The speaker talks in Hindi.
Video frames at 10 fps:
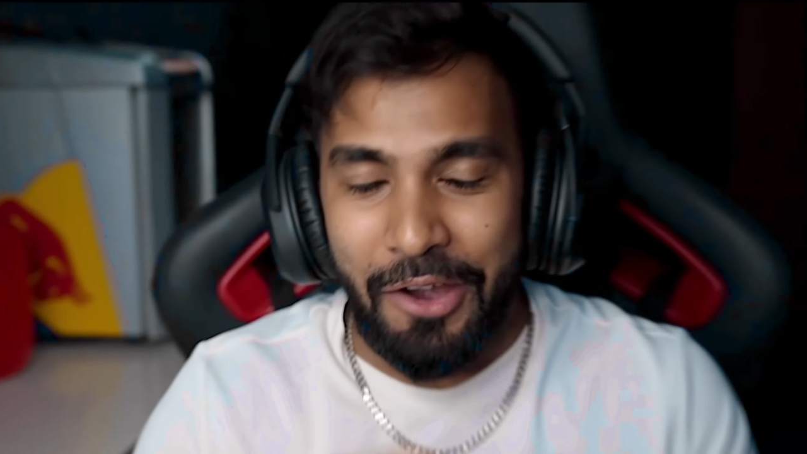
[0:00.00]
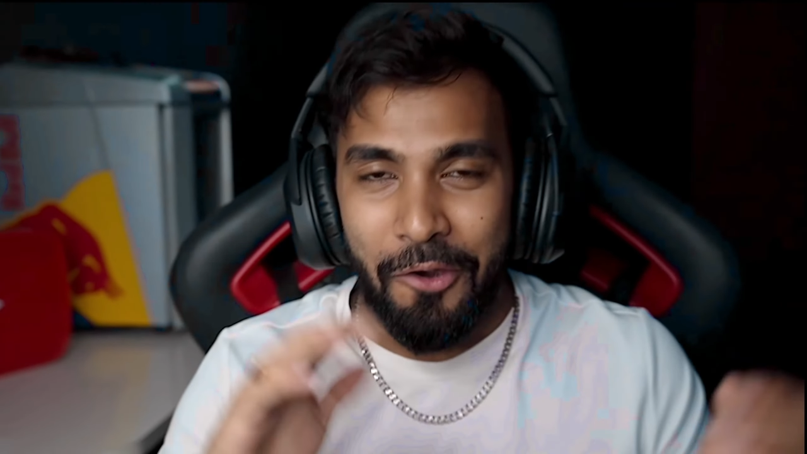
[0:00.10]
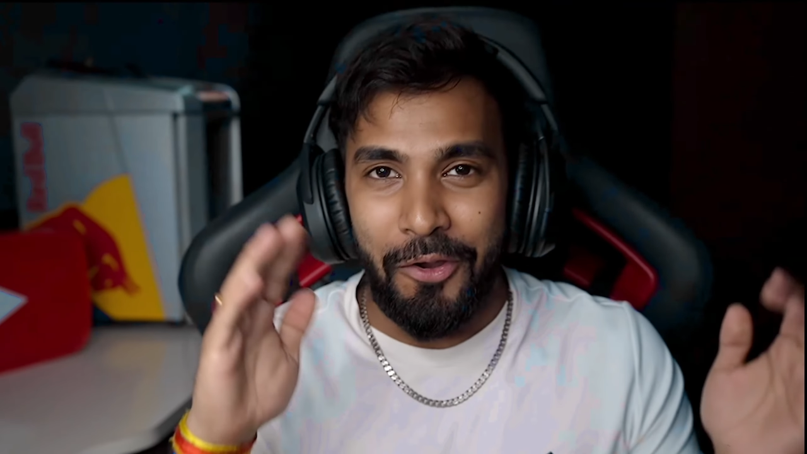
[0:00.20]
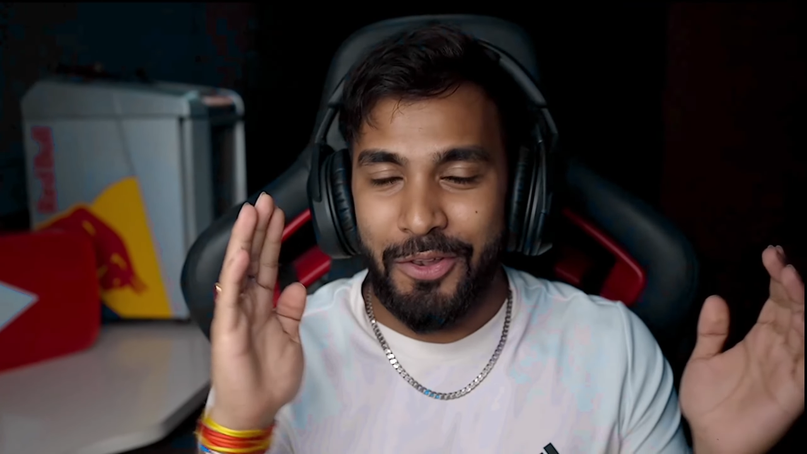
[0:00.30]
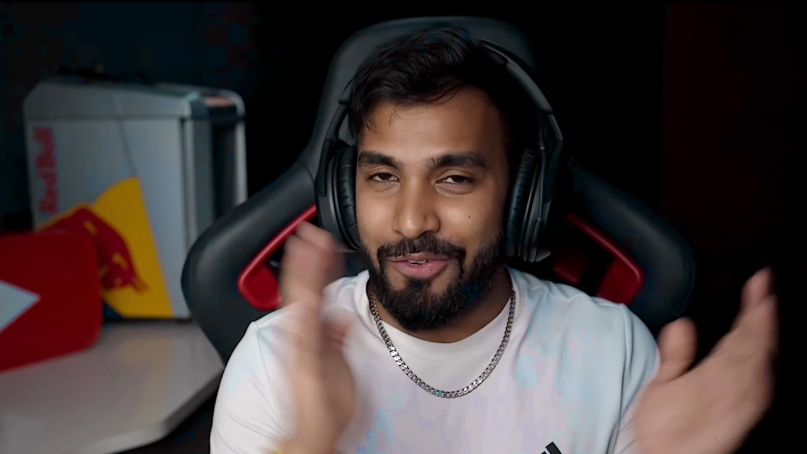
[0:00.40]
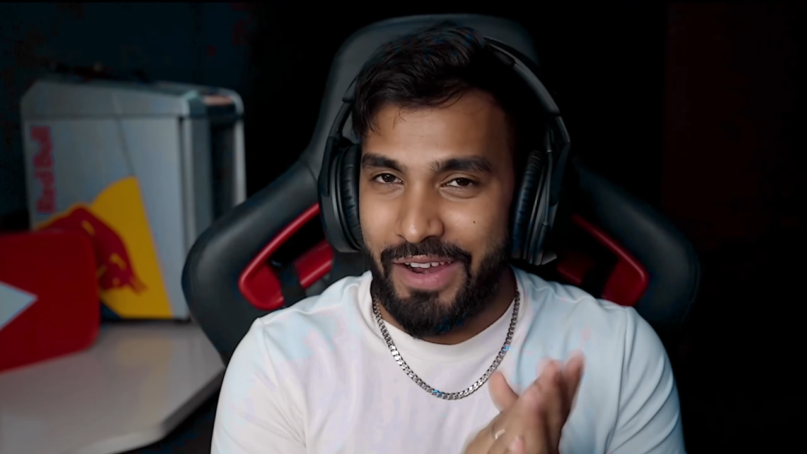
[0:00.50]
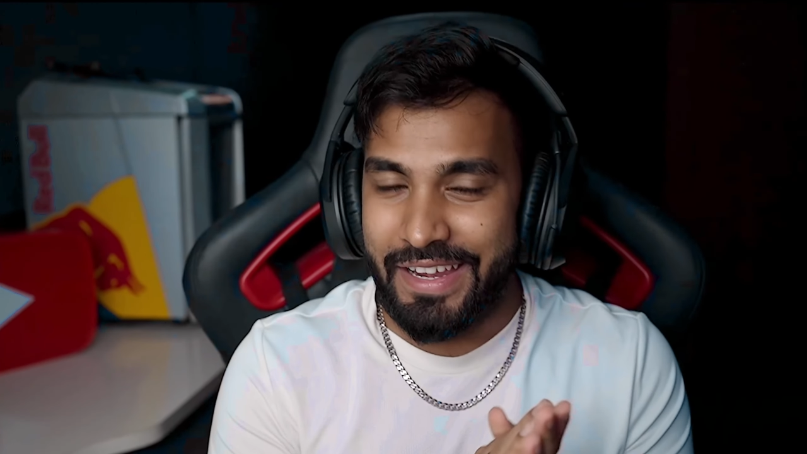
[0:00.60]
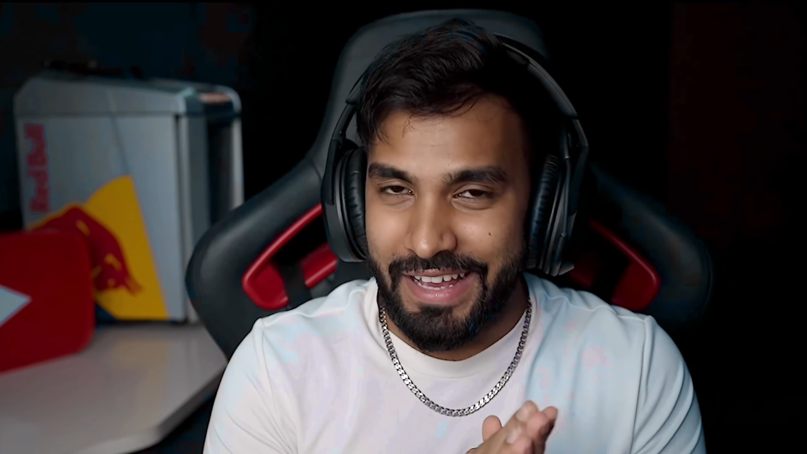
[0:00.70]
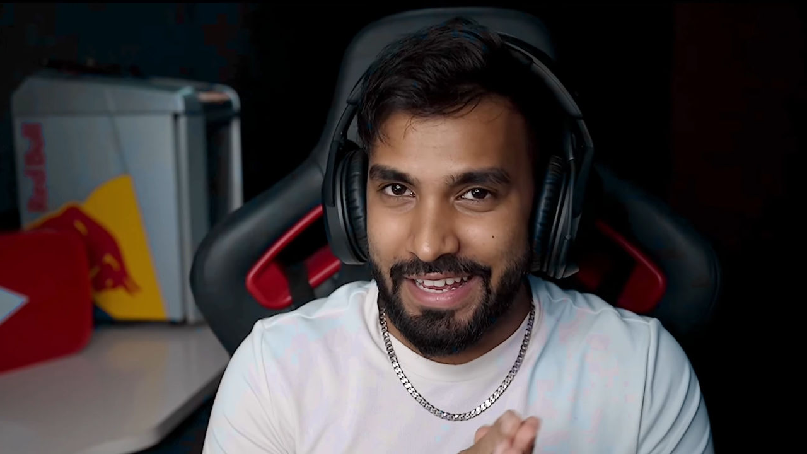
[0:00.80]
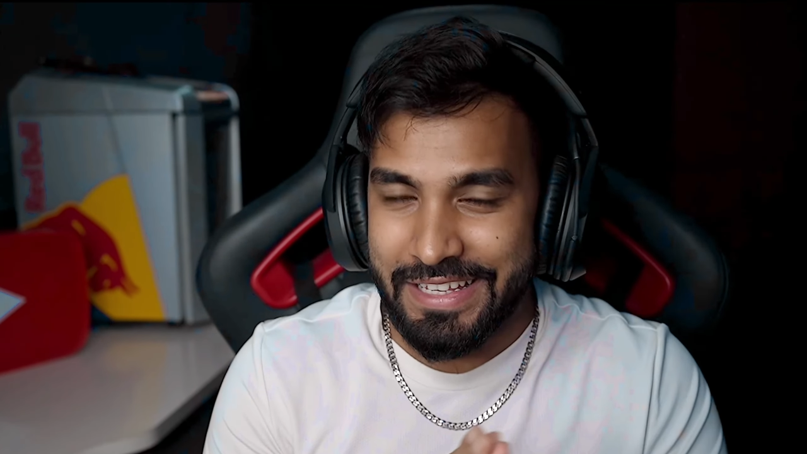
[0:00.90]
ऑल
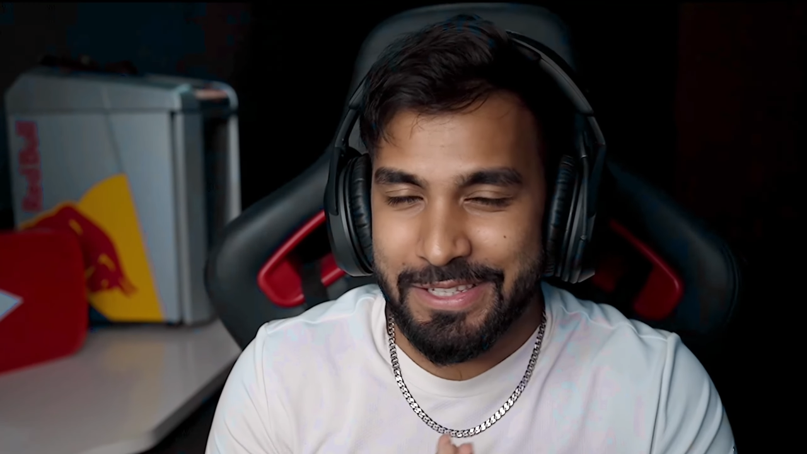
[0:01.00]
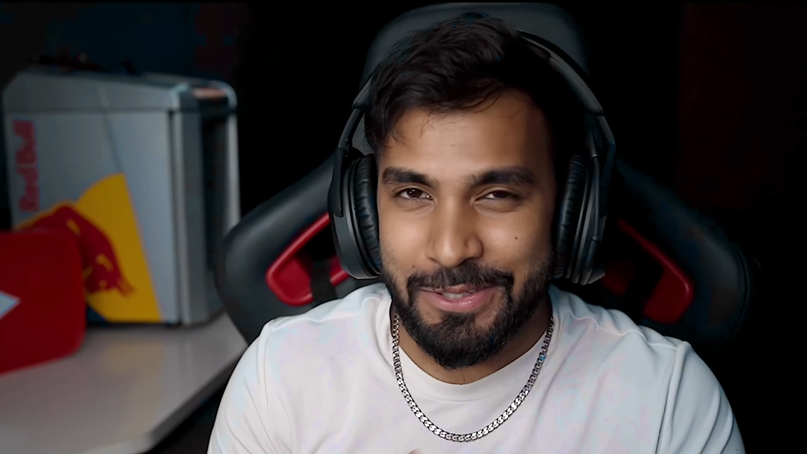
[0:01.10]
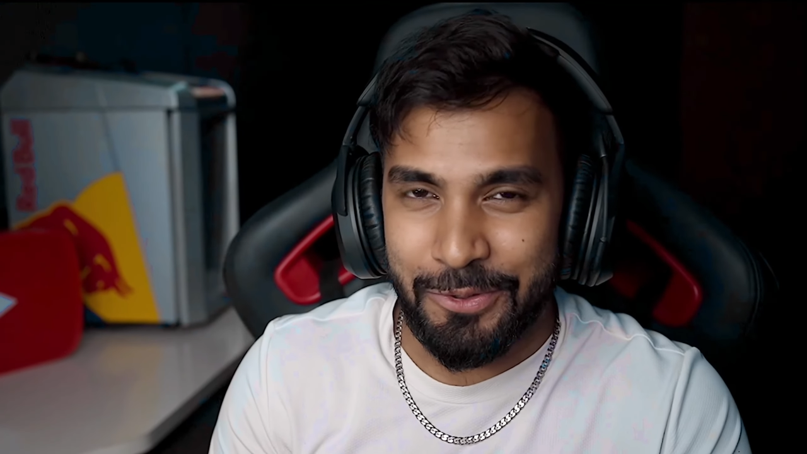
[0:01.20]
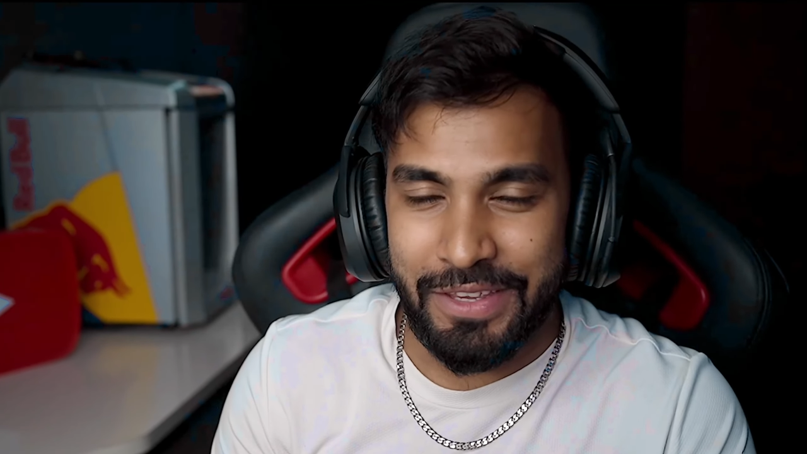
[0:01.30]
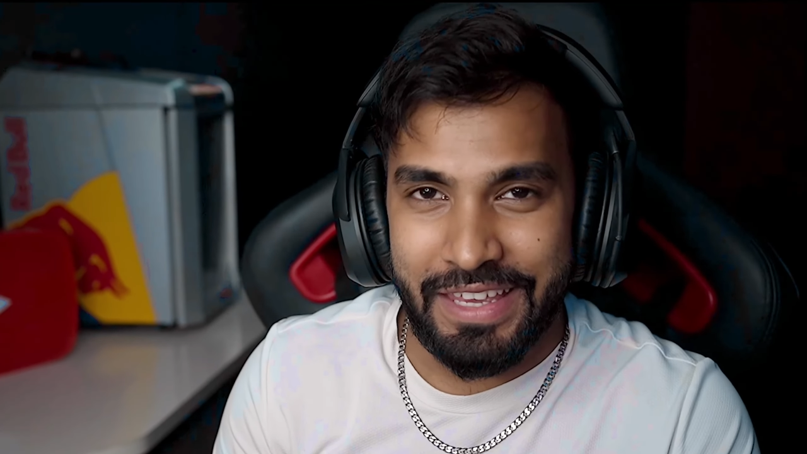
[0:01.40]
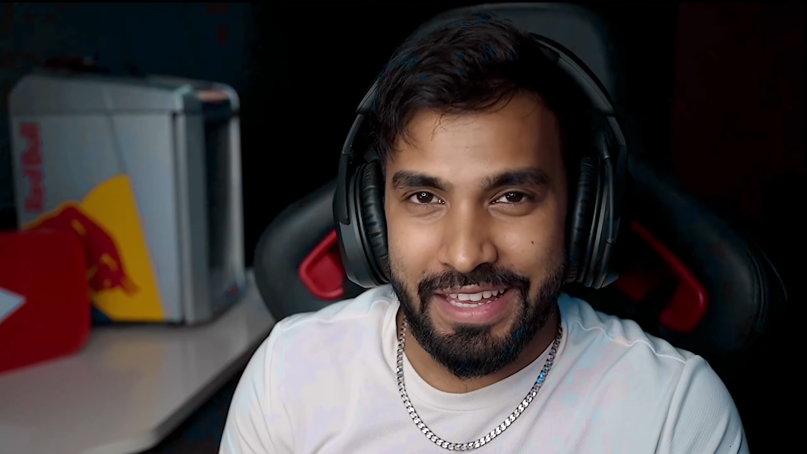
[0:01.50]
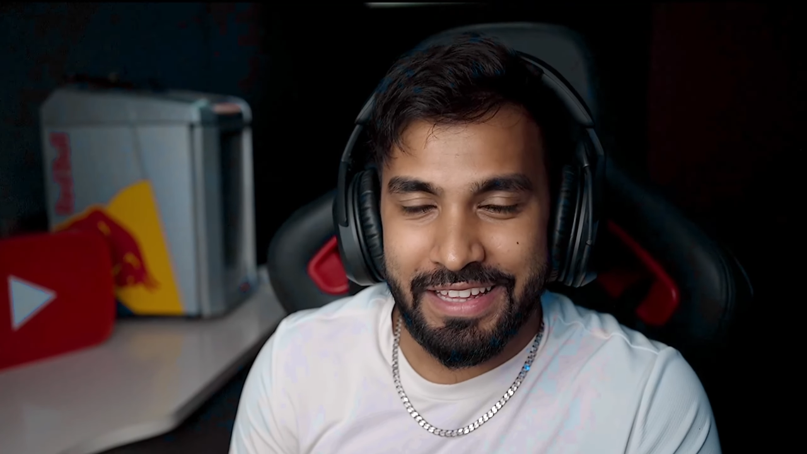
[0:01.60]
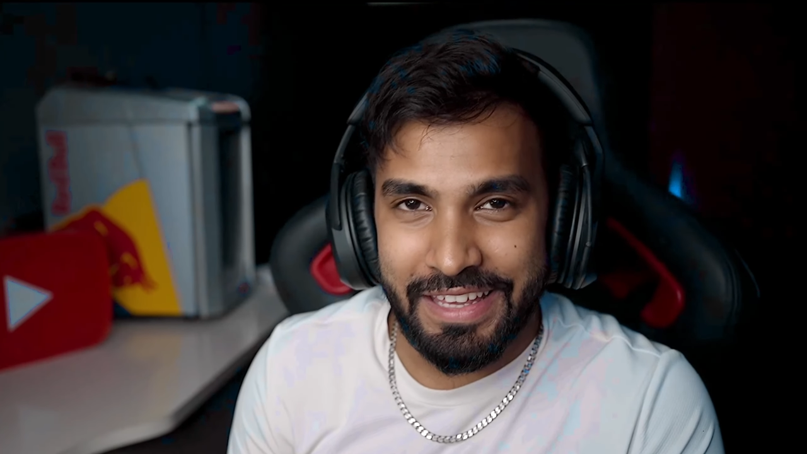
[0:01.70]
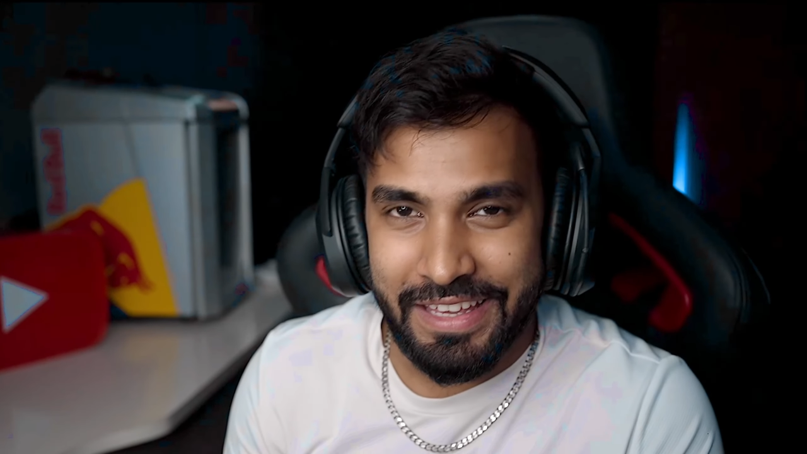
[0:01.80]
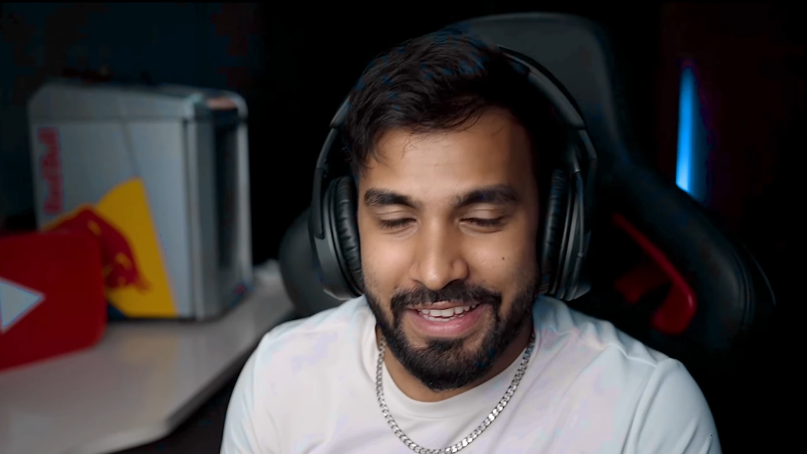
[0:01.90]
राइट गाइस तो ये
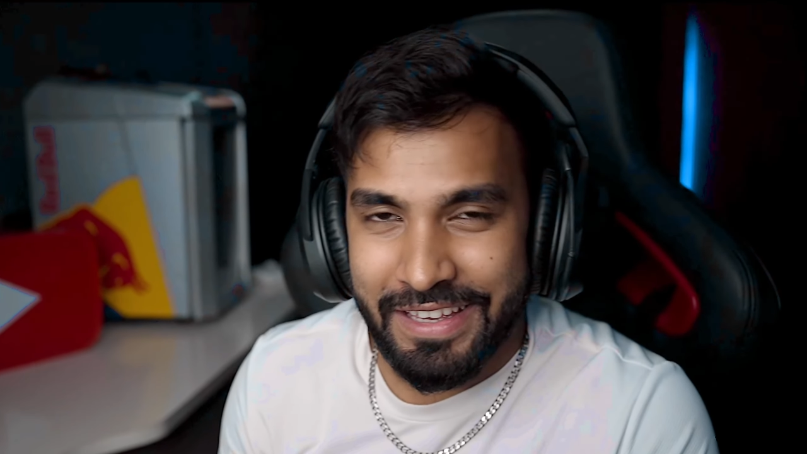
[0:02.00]
थी